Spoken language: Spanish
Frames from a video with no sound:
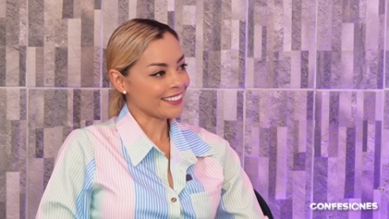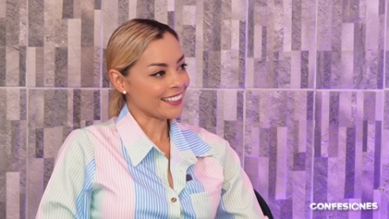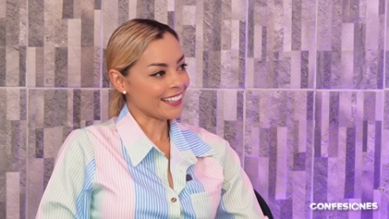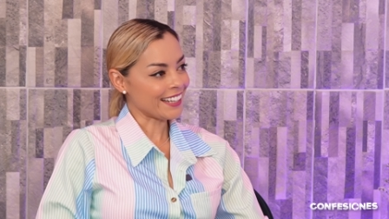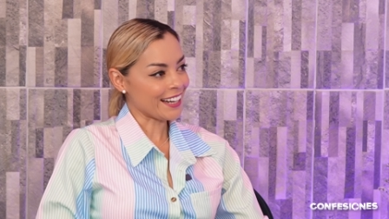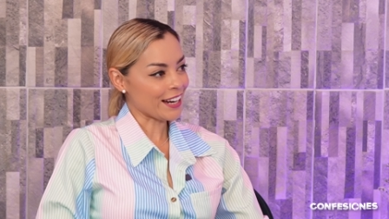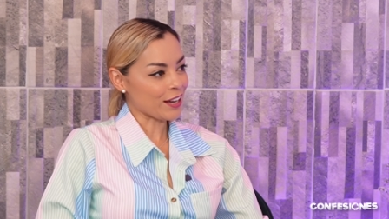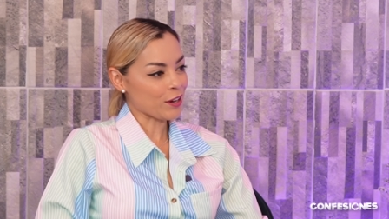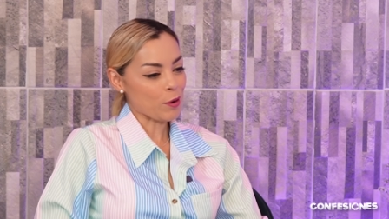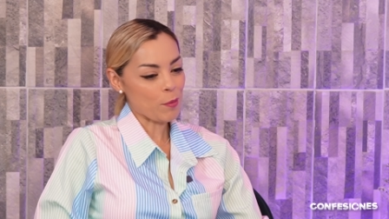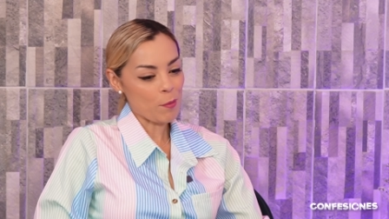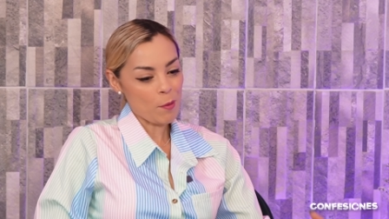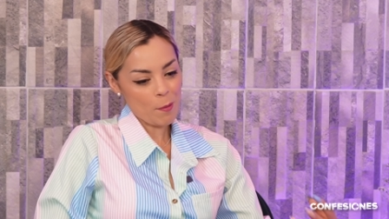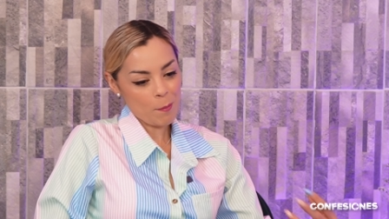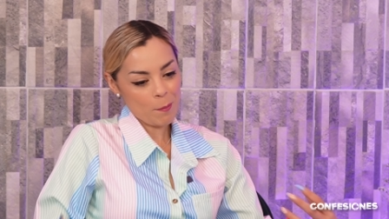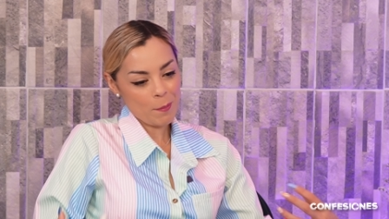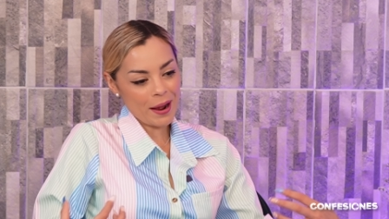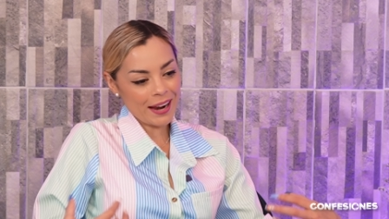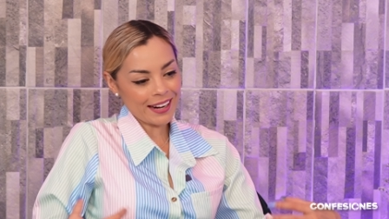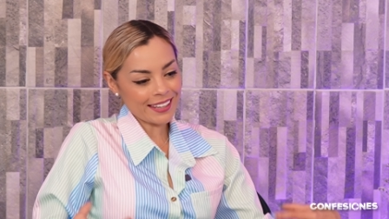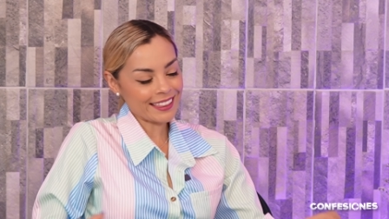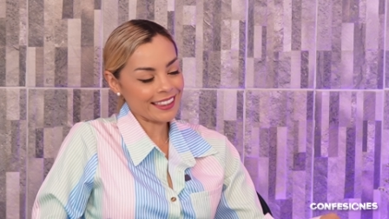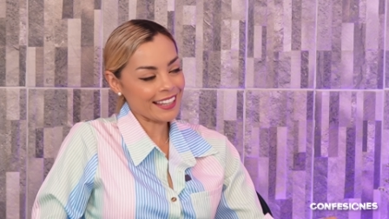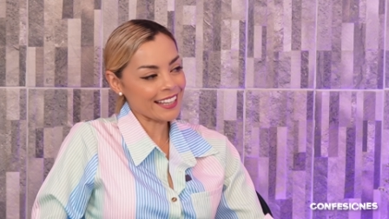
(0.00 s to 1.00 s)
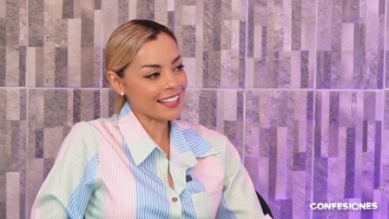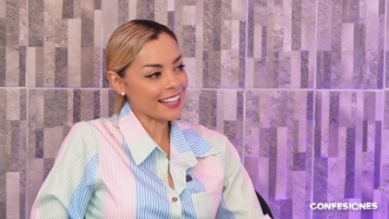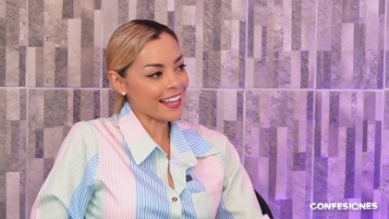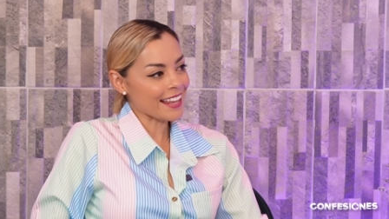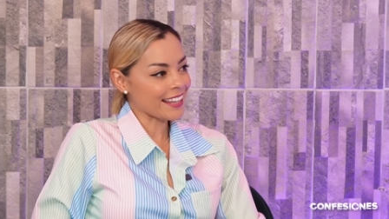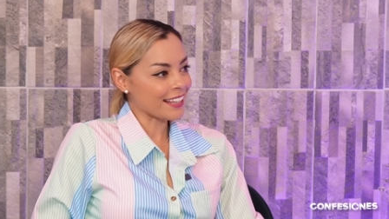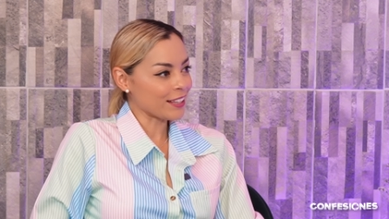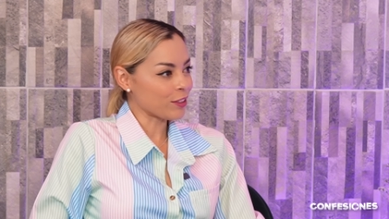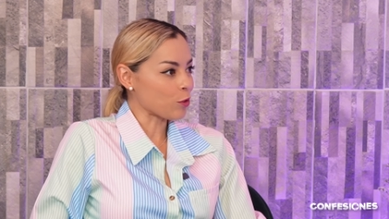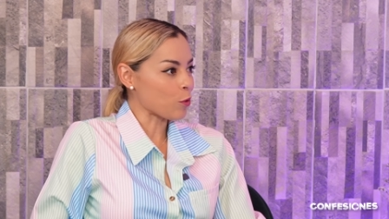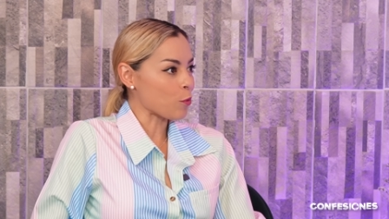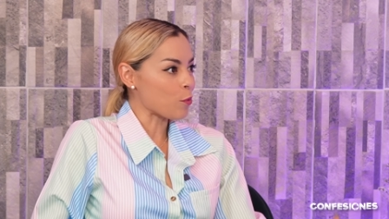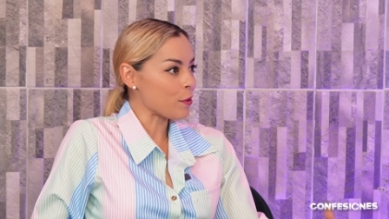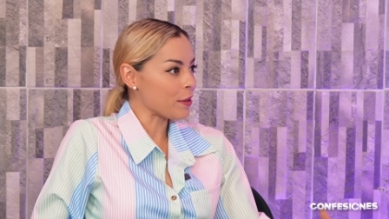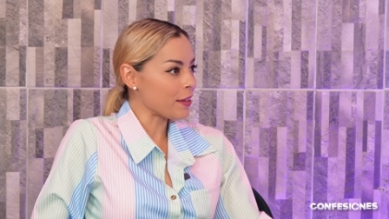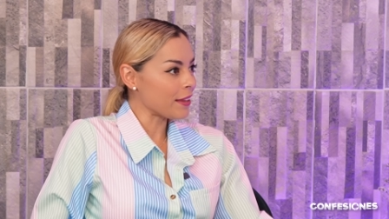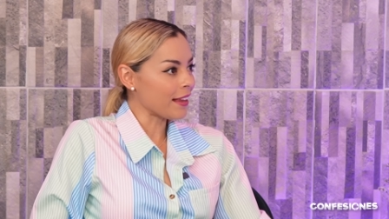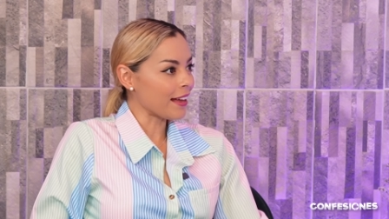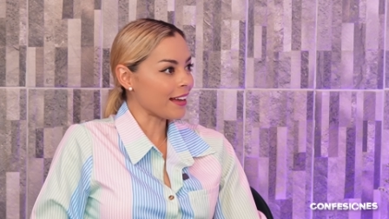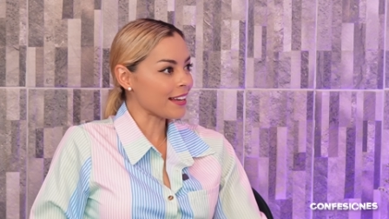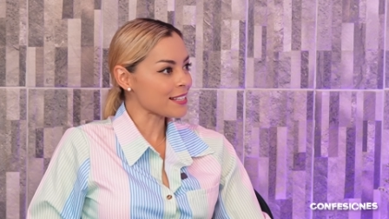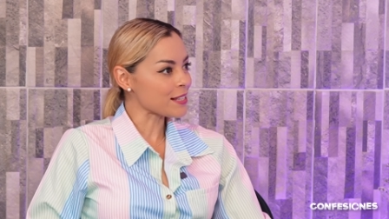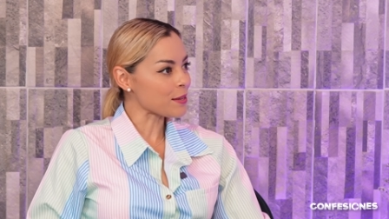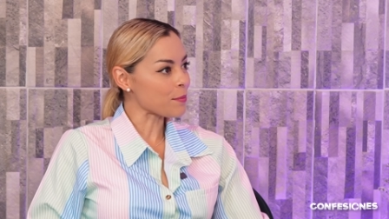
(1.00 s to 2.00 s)
era como parte ya de tu
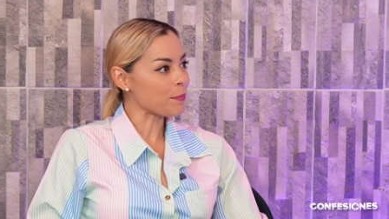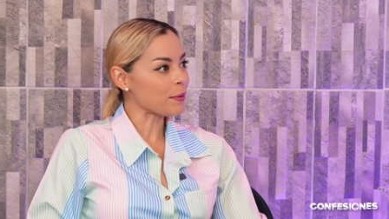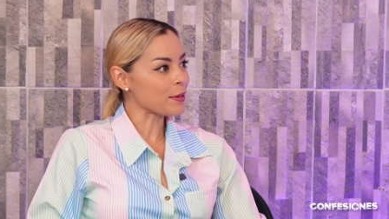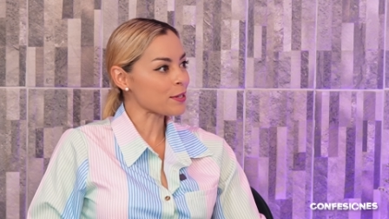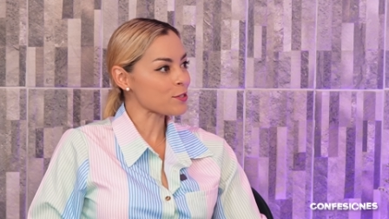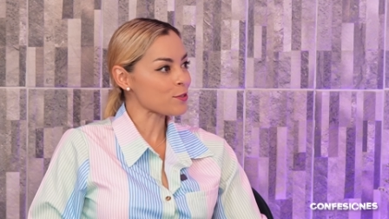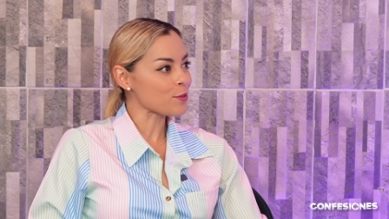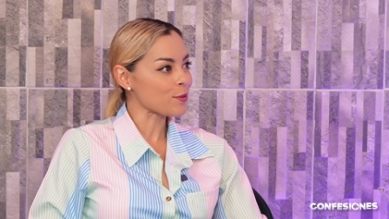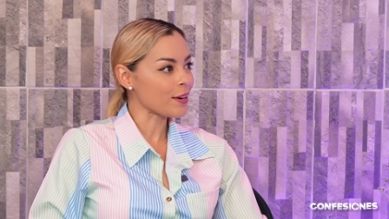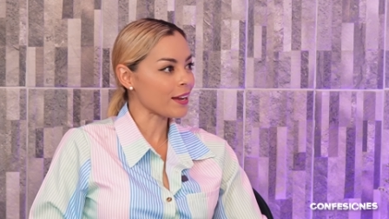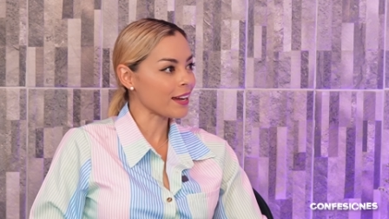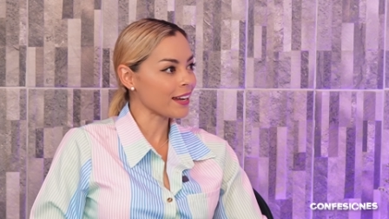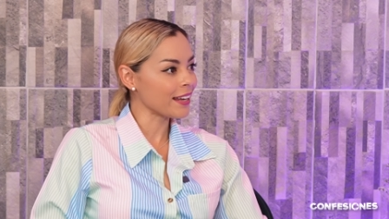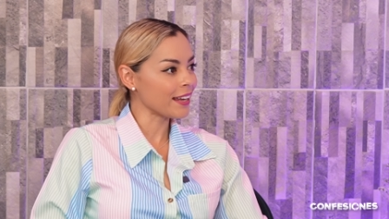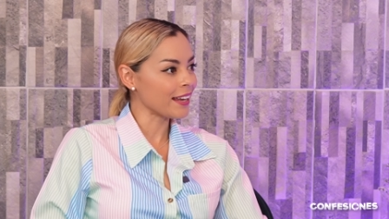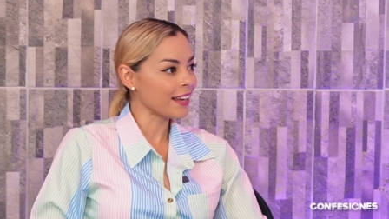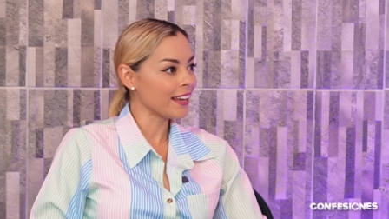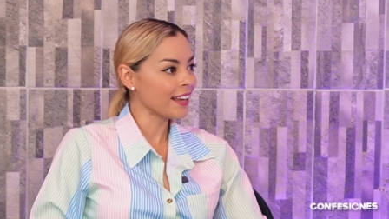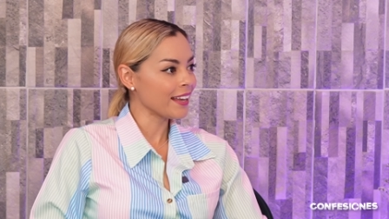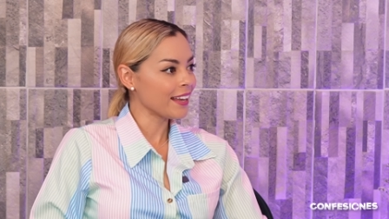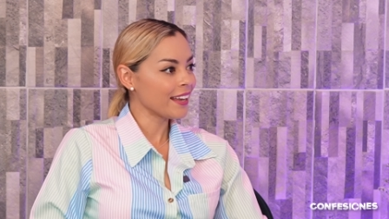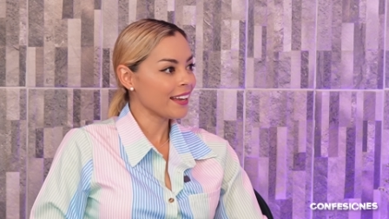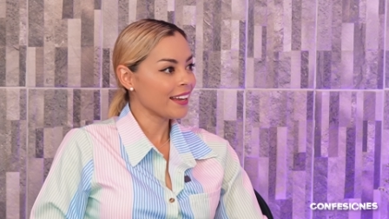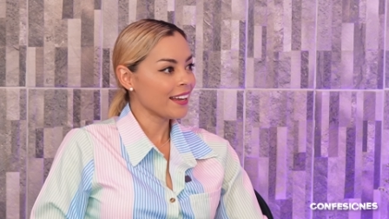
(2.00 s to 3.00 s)
vida ese personaje,